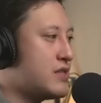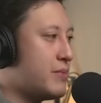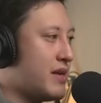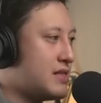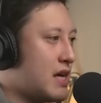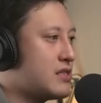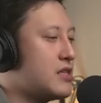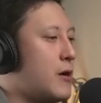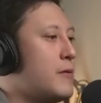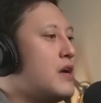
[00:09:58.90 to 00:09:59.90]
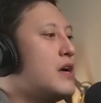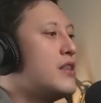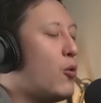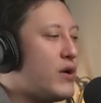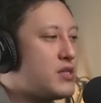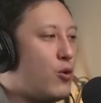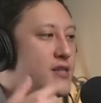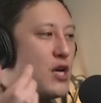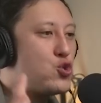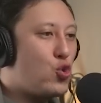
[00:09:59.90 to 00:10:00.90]
里面这样写啊。那为什么我
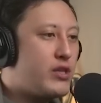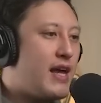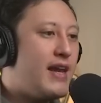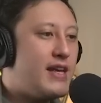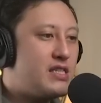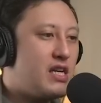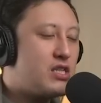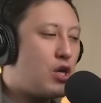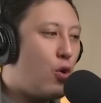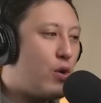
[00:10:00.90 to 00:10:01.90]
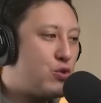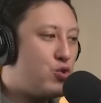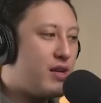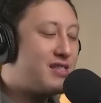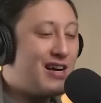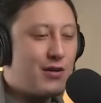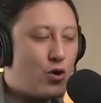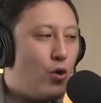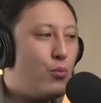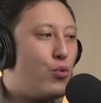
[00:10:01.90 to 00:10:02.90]
在昨天那一集的时候会觉得这很
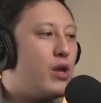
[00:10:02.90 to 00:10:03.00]
恐怖？